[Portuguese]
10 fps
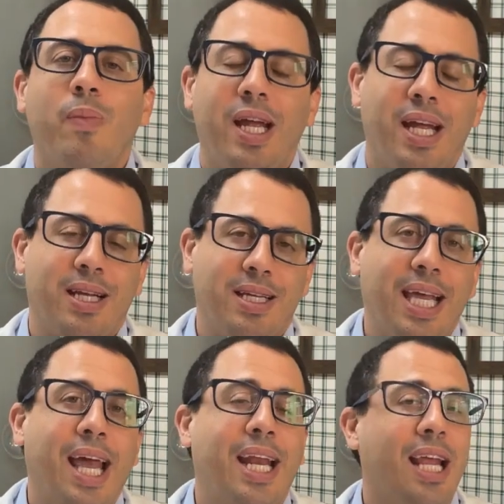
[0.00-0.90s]
é,
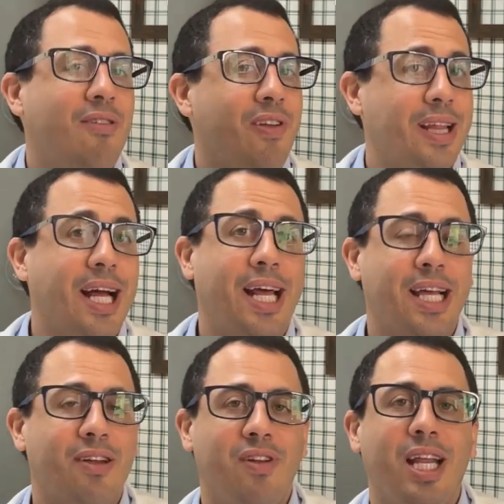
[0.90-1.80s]
quer evitar
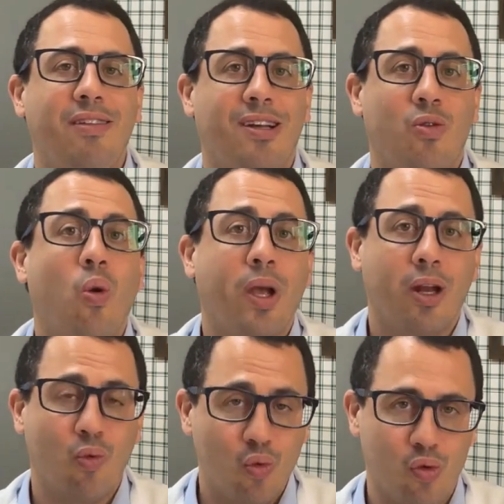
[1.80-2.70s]
gravidez a
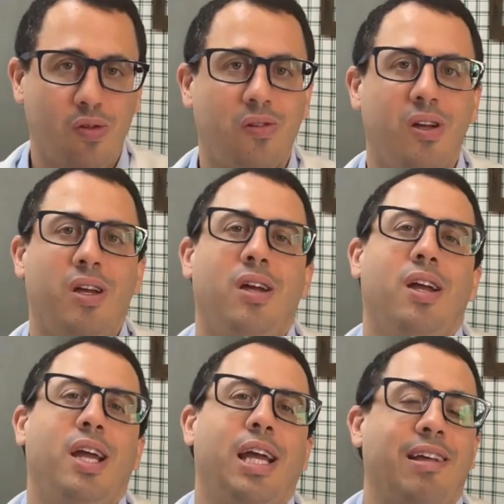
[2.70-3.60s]
qualquer custo,
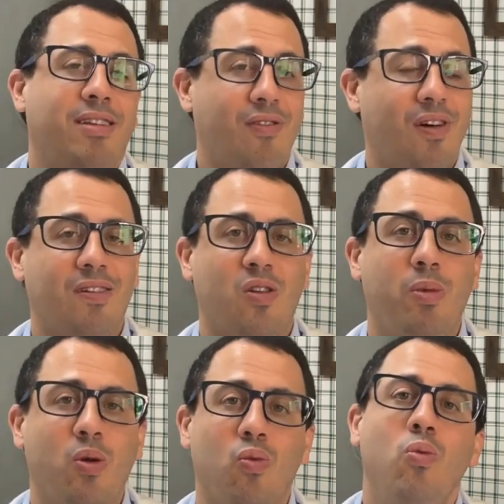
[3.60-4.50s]
essa é a fase
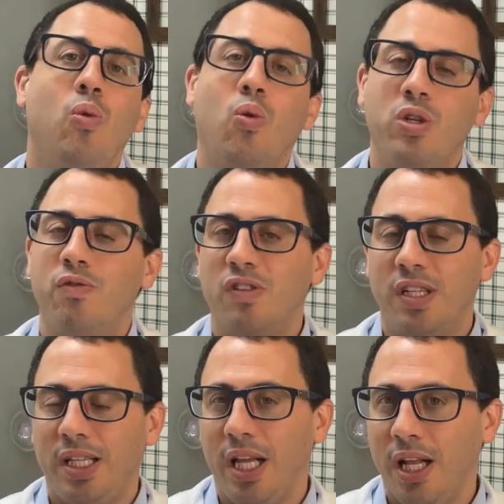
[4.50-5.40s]
número um, onde
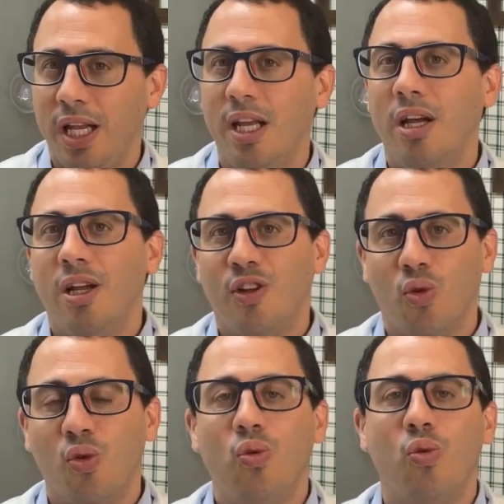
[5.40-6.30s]
você tem ali
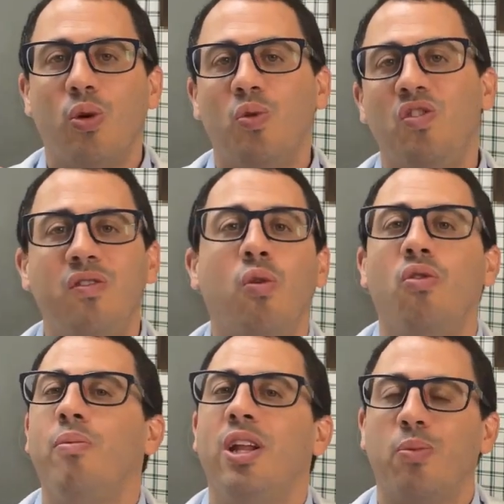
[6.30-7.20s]
todo o
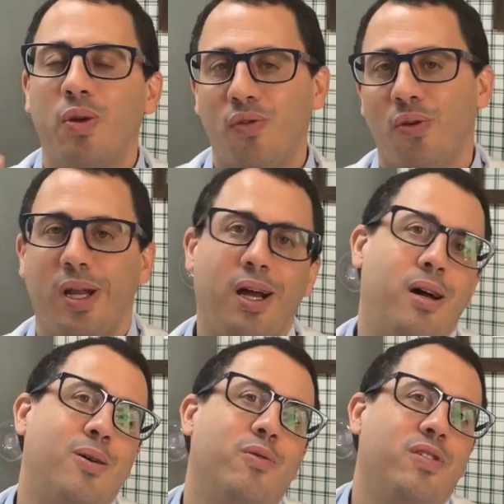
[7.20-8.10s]
desenvolvimento
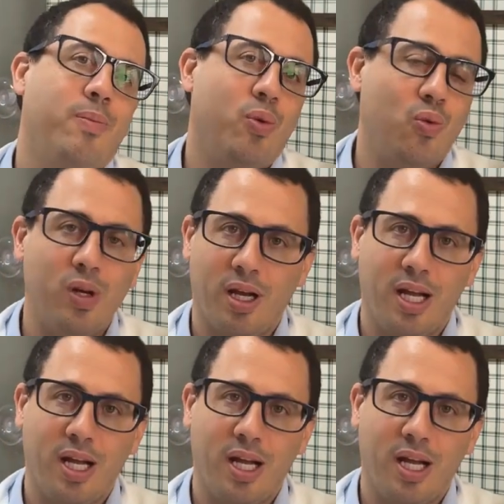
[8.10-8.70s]
profissional, você procura